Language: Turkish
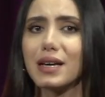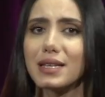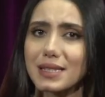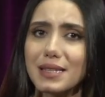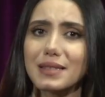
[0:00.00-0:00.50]

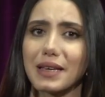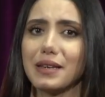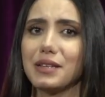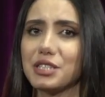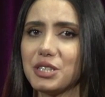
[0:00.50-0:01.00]
Siz de
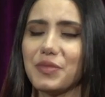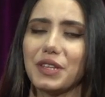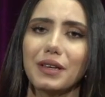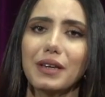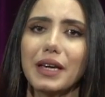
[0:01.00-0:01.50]

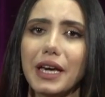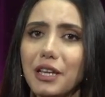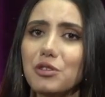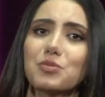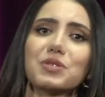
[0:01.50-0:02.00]
şimdi
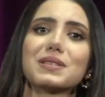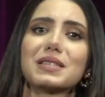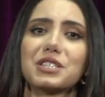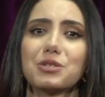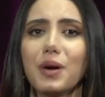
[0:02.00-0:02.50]
henüz bir
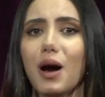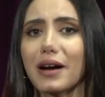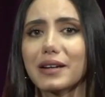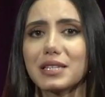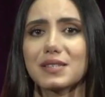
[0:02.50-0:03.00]
seçme
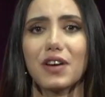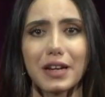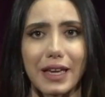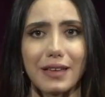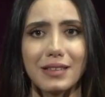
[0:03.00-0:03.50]
hakkınız
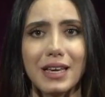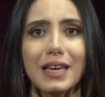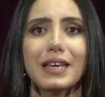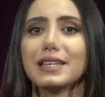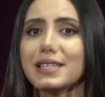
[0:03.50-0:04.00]
varken
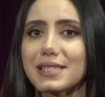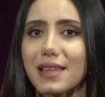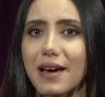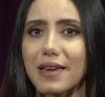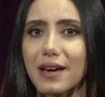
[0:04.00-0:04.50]

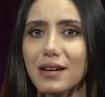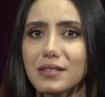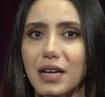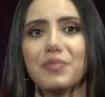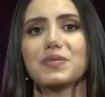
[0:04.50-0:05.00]
İsa'ya
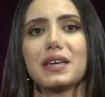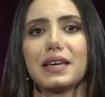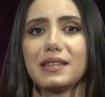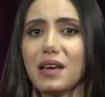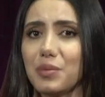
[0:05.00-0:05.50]
Rab diye
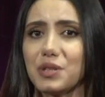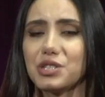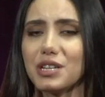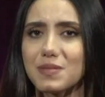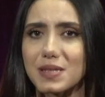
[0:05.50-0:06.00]
hitap
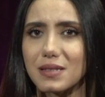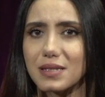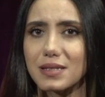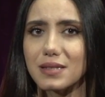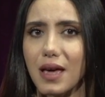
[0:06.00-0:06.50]
edecek
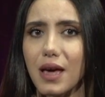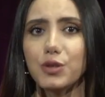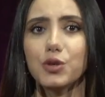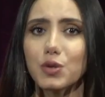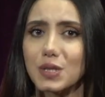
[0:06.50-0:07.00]
misiniz?
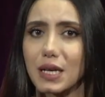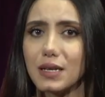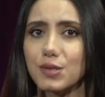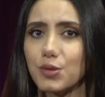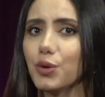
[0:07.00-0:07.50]

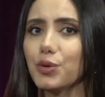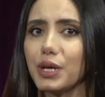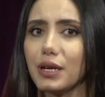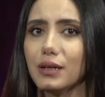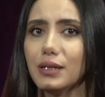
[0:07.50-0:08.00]
Yoksa
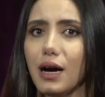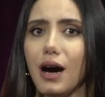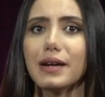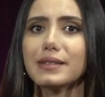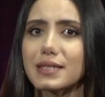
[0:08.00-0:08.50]
sonrayı
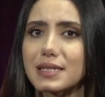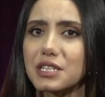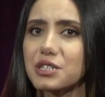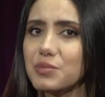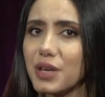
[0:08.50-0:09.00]
artık
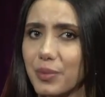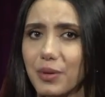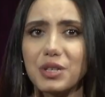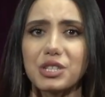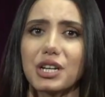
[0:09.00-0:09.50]
seçim
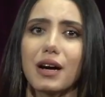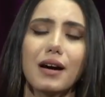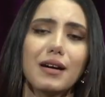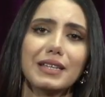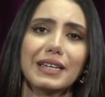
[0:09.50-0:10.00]
yapamayacak
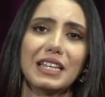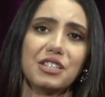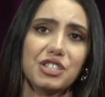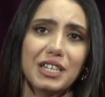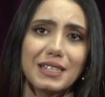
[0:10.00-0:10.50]
hale
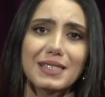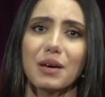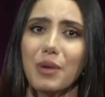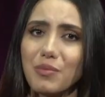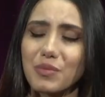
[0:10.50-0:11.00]
geleceğiniz
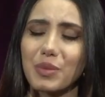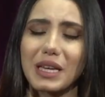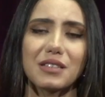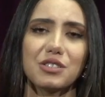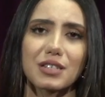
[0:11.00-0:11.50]
zaman mı
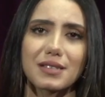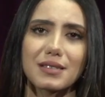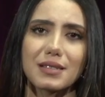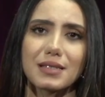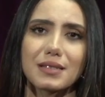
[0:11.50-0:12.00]

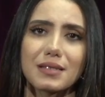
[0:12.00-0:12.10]
bekleyeceksiniz?